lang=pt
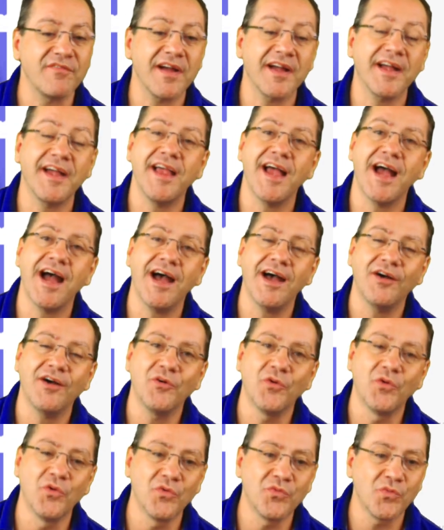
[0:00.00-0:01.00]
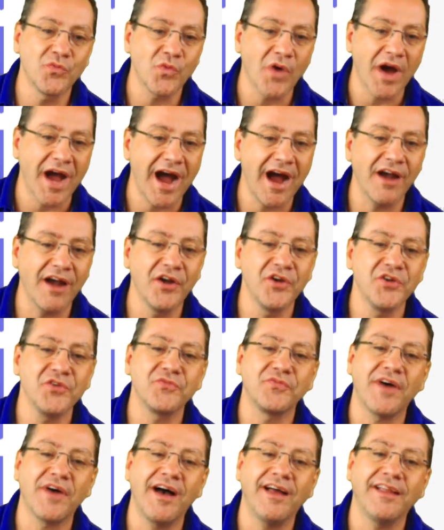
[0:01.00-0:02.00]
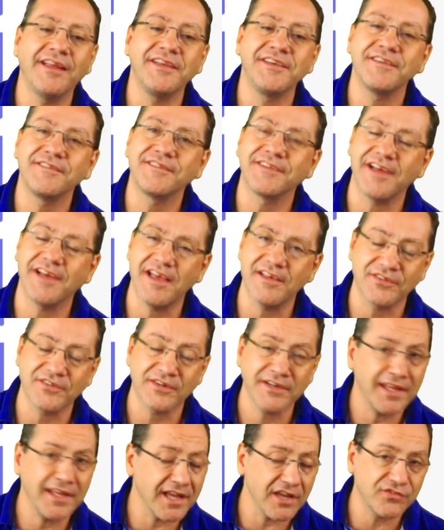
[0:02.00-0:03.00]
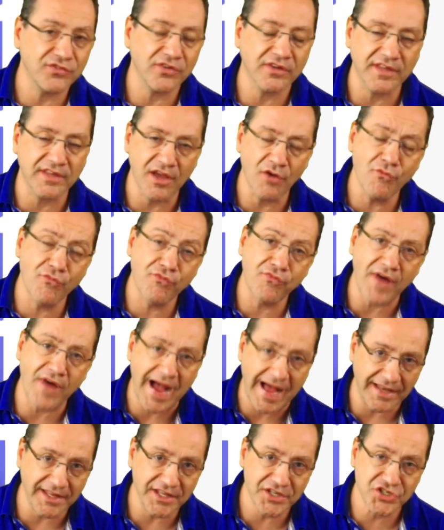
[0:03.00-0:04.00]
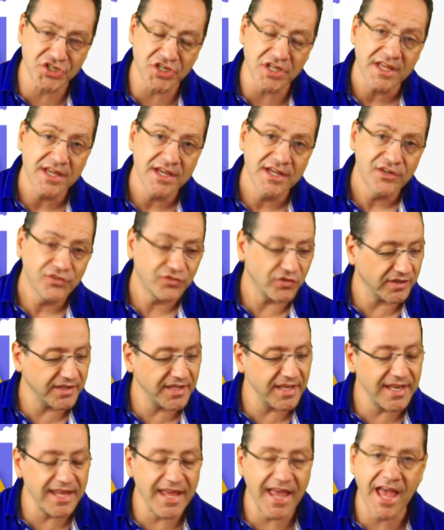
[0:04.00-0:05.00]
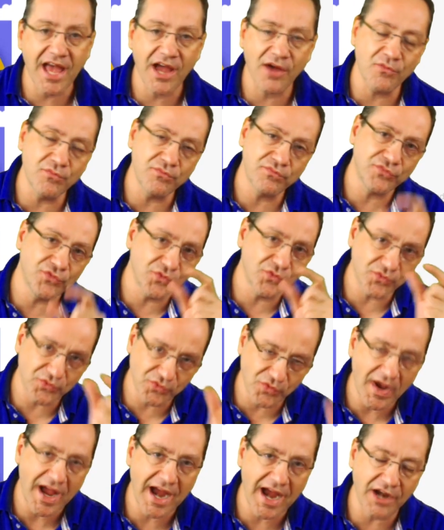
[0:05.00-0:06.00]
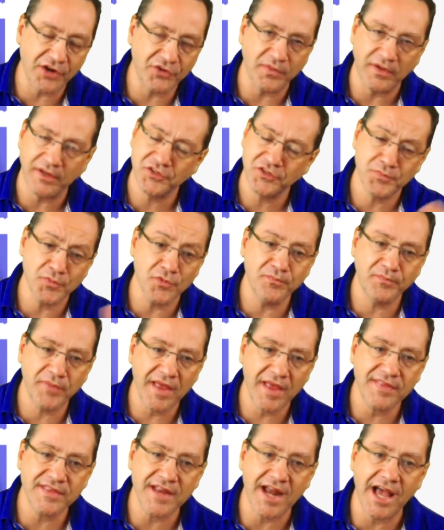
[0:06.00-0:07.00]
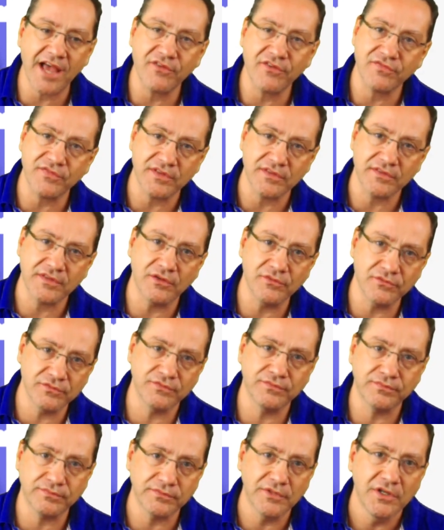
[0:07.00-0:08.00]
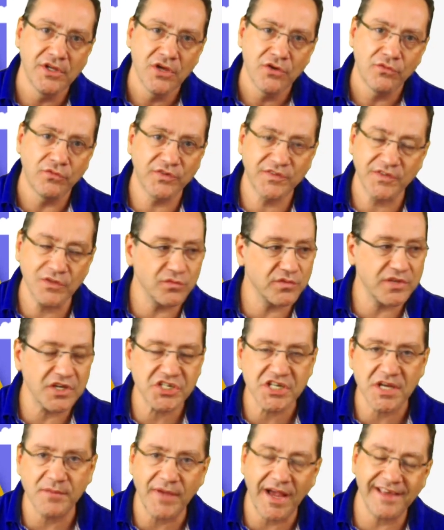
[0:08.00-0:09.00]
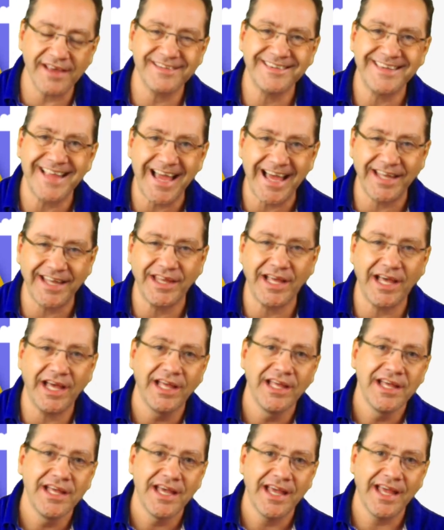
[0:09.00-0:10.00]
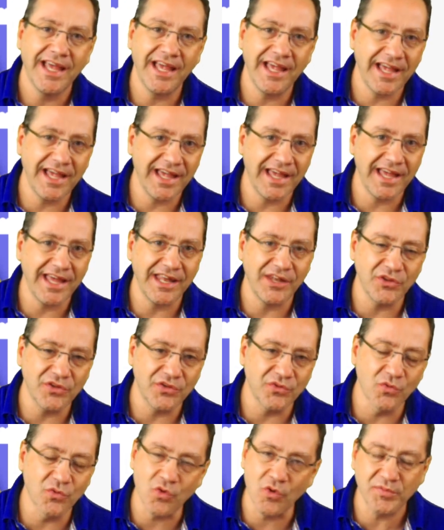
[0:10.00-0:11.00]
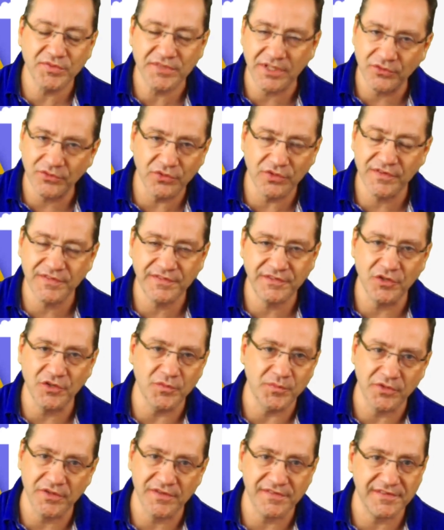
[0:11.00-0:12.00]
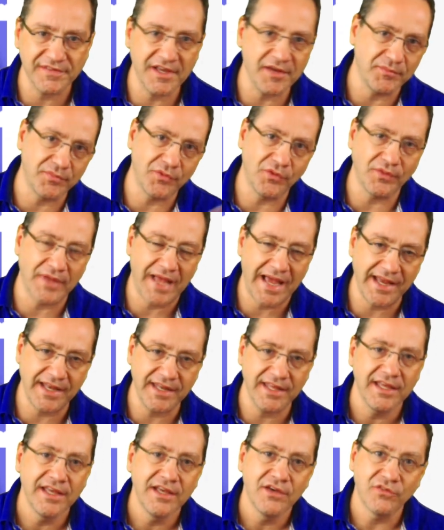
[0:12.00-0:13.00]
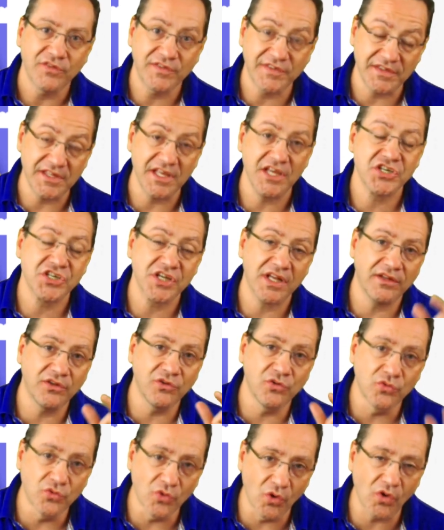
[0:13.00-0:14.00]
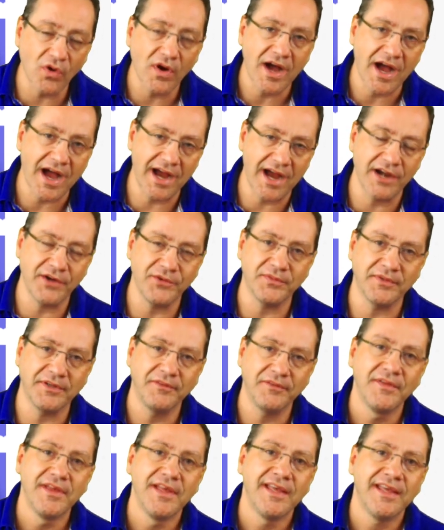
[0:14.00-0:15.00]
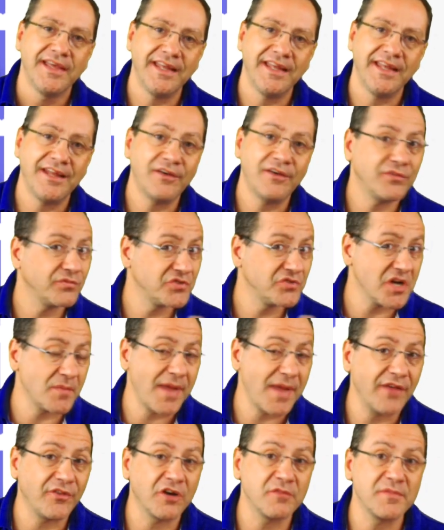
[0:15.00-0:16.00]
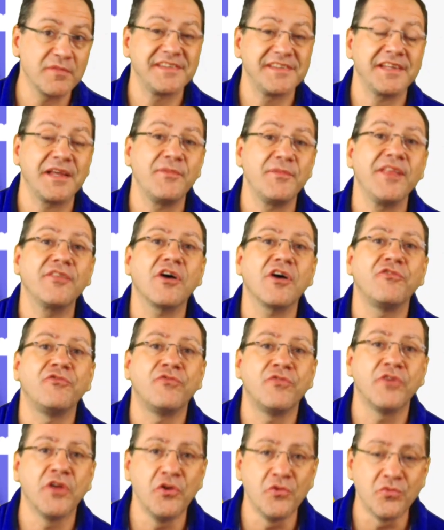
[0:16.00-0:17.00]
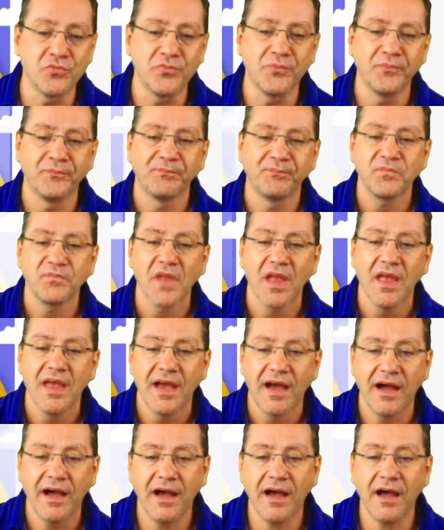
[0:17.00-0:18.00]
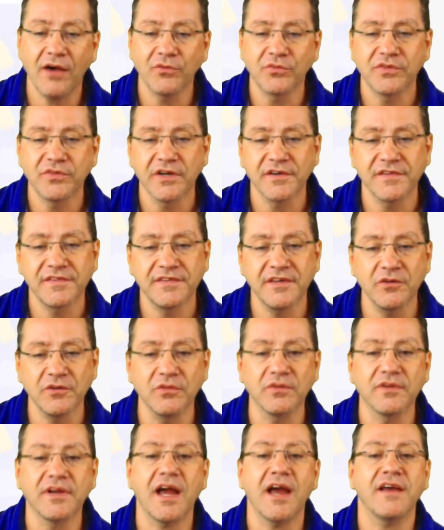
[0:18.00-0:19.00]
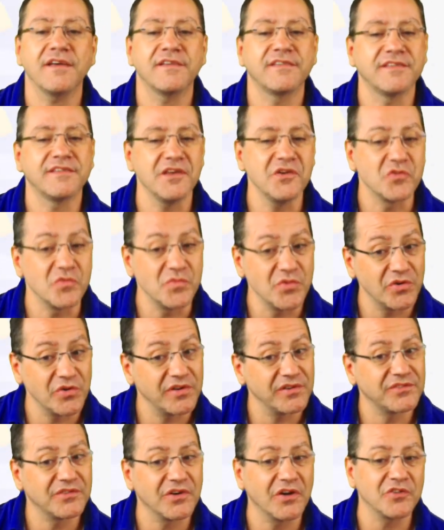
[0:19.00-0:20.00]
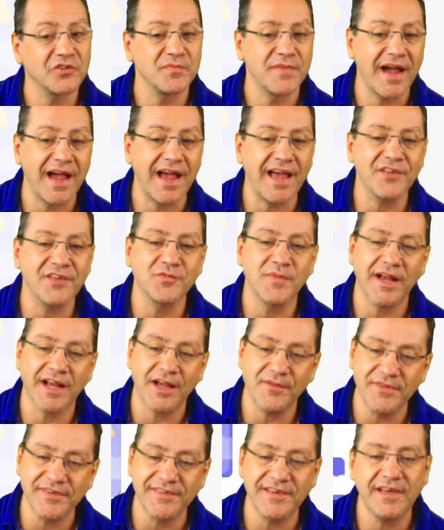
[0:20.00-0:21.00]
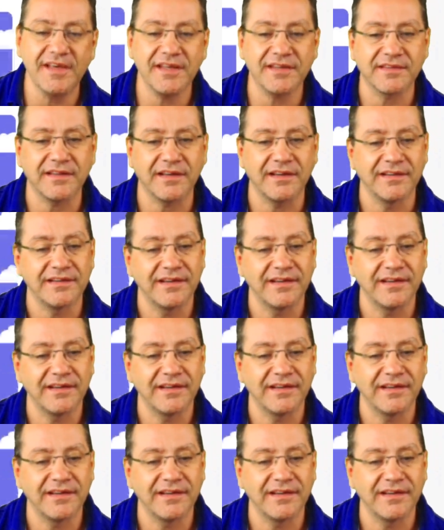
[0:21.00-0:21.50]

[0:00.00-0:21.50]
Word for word: vai ganhar o Hard Wallet Trezor. O que, que é isso aqui? É um wallet, só que ele é um, no, no hardware, é tipo um pendrive. Então, você não deixa mais nada é, no computador seu, por exemplo, online. Você deixa no hardware. Ele é chamado armazenamento a frio. Ah, o terceiro lugar, 5 mil Eritot, mais uma camiseta.